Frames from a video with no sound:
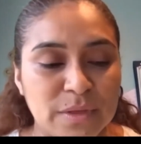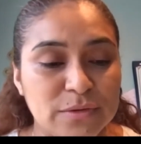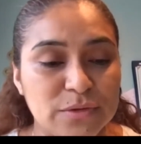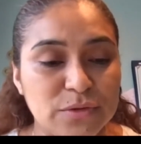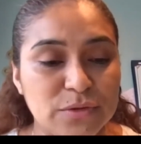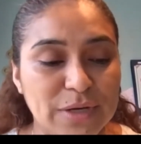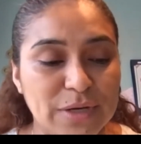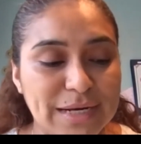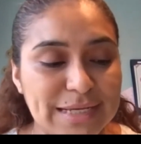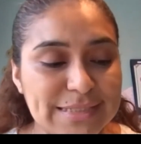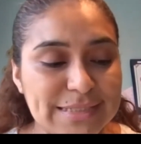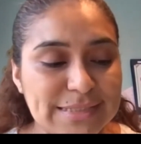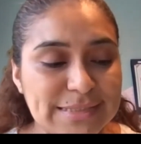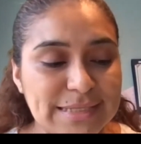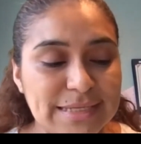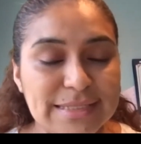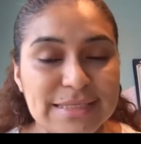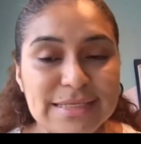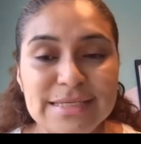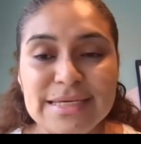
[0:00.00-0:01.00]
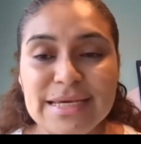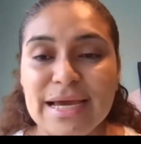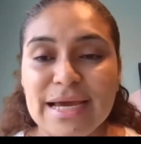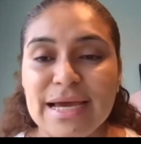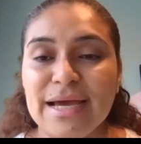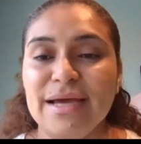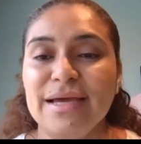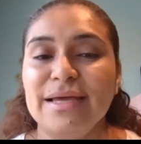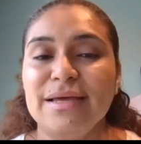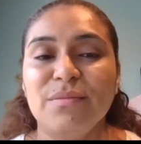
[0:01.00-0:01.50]
So, en este
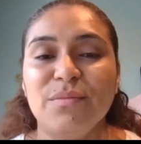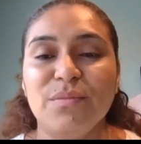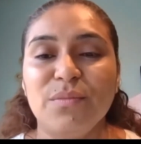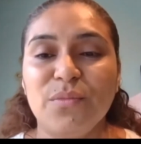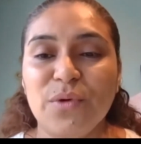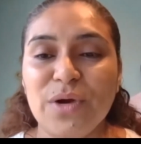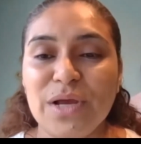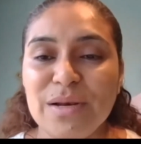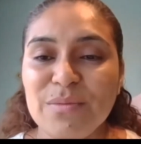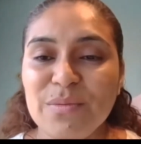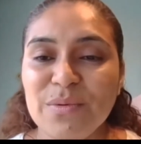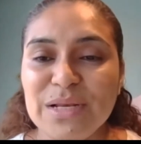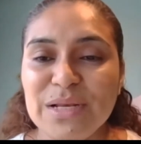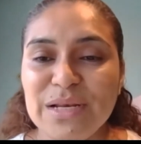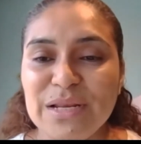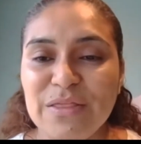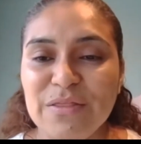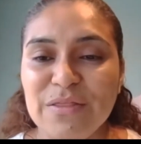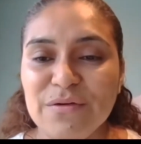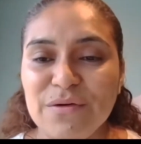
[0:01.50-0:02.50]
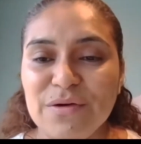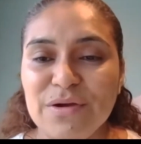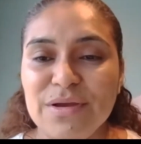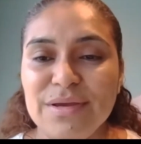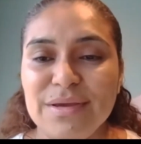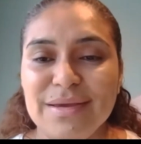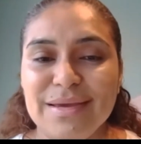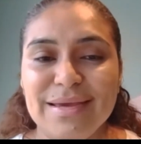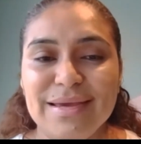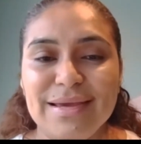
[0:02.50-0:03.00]
día vuelvo y le
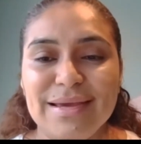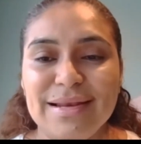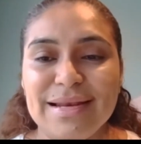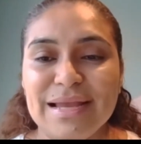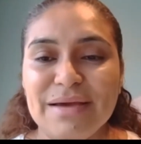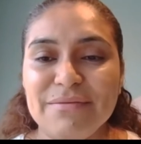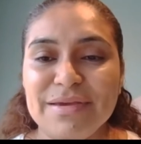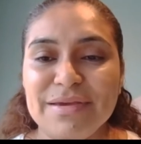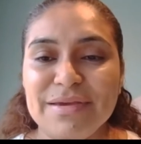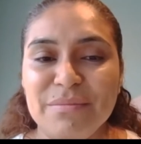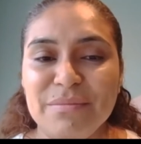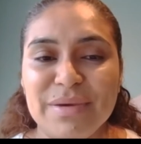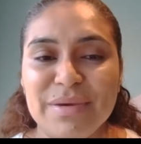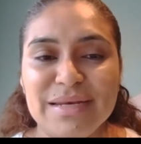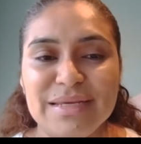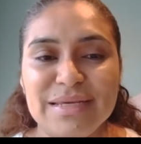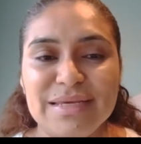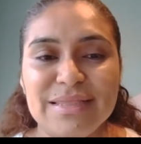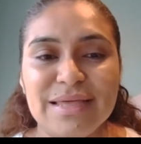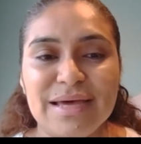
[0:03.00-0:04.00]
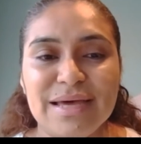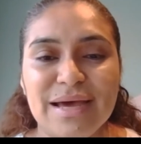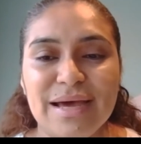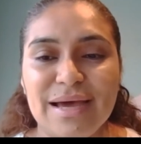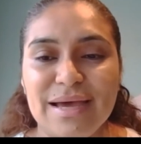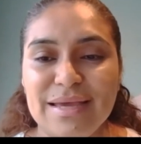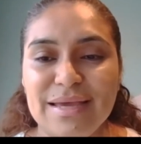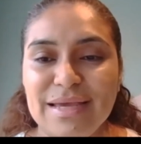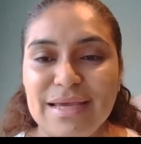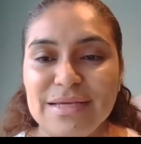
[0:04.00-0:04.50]
doy eh, la bienvenida
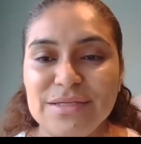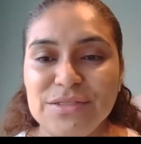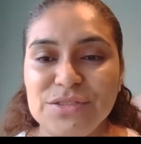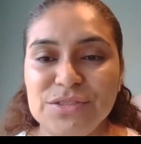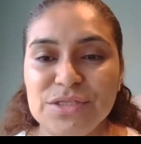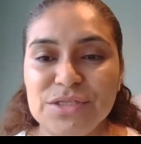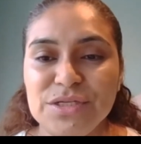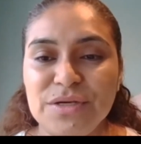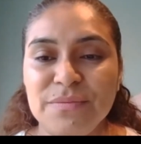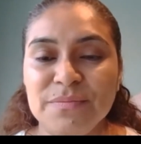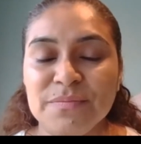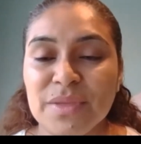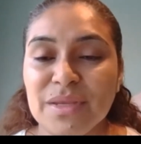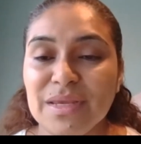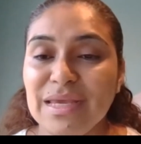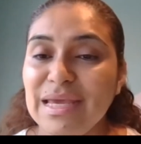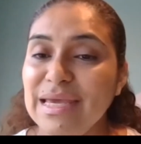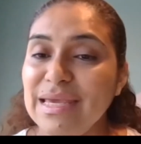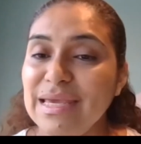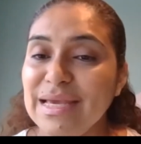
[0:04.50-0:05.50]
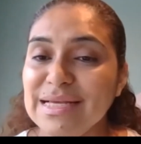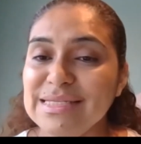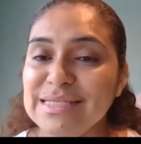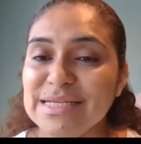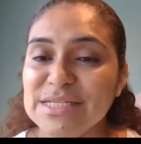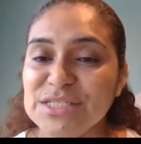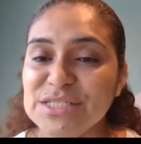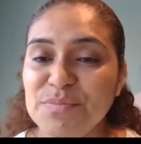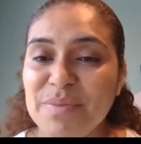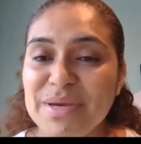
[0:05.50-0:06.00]
a Angie, que ella es
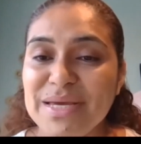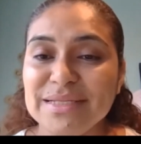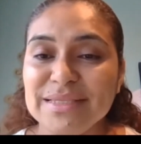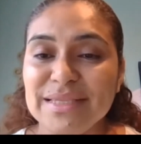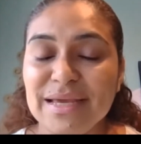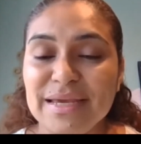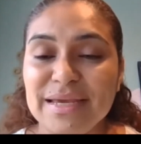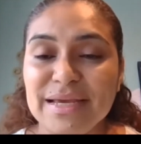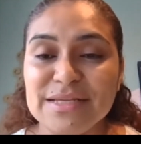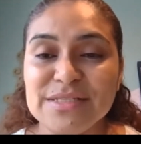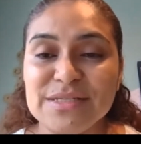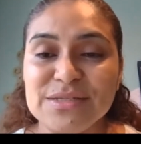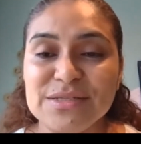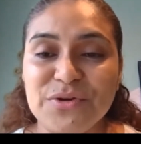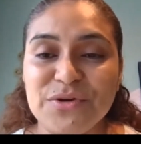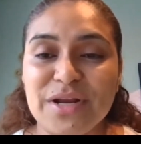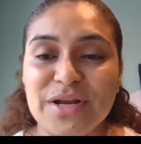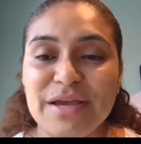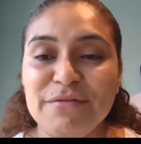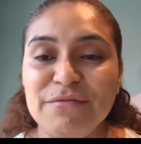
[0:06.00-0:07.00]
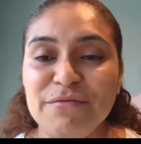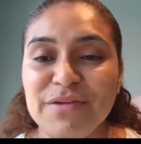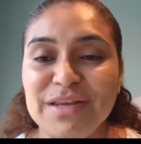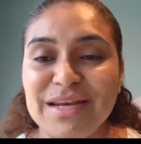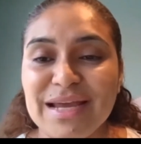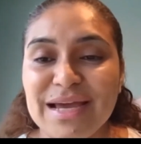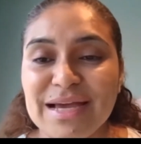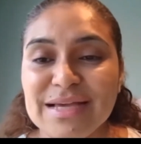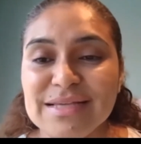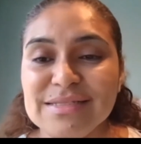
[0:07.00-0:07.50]
experta y asesora en
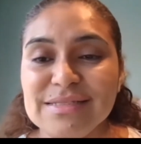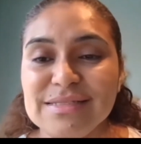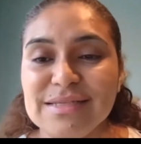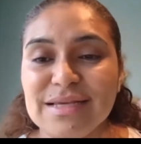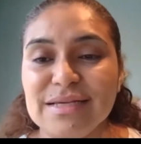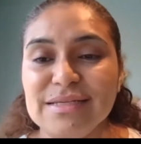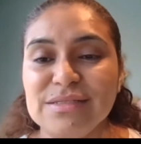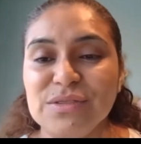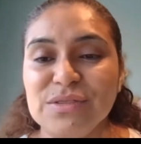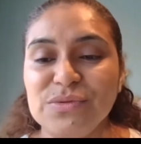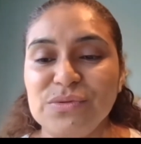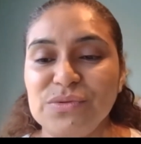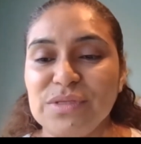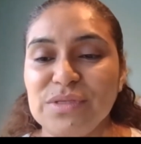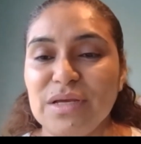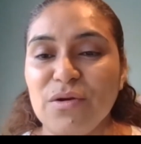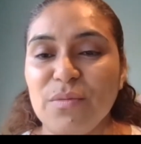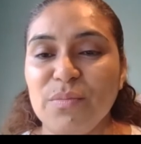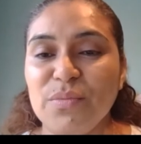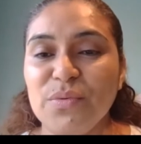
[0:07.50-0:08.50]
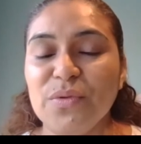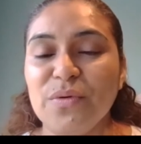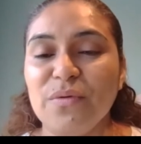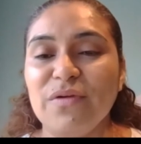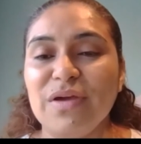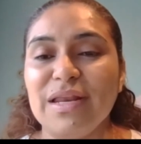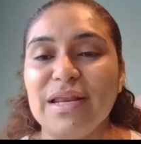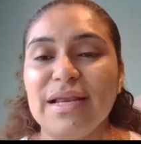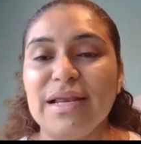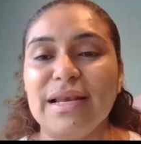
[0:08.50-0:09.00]
finanzas y usted lo pudo
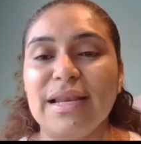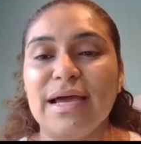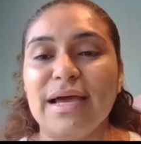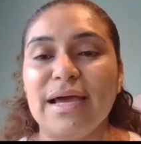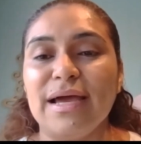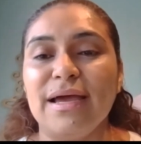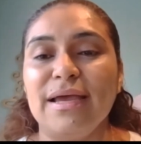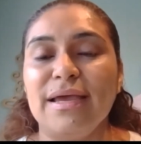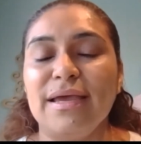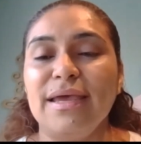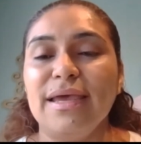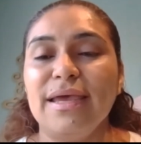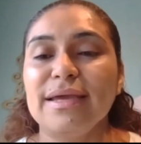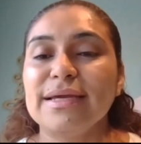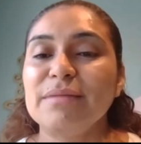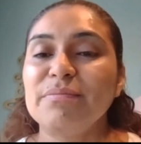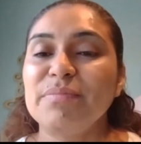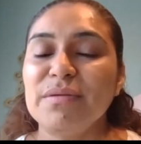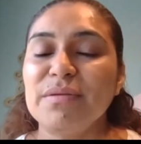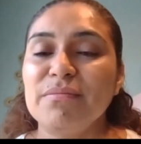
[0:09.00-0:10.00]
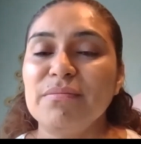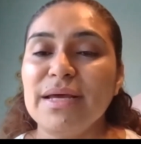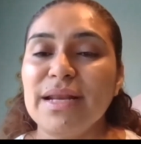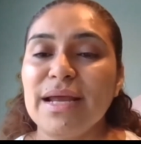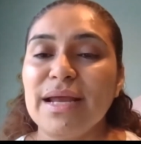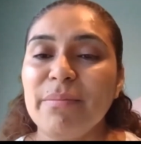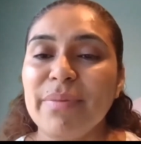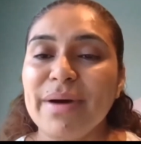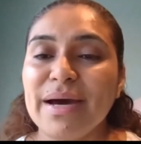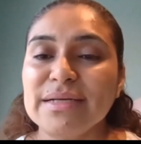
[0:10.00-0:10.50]
ver en la en el
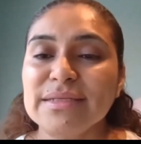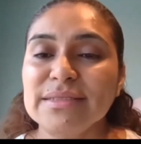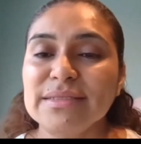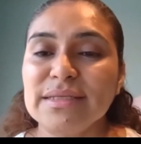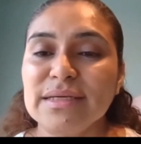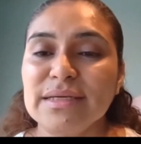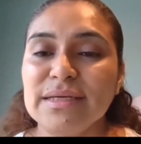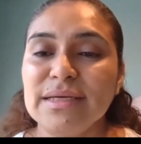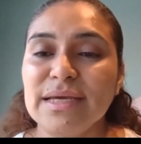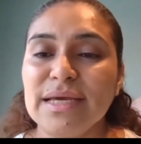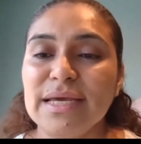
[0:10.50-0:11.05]
primera parte.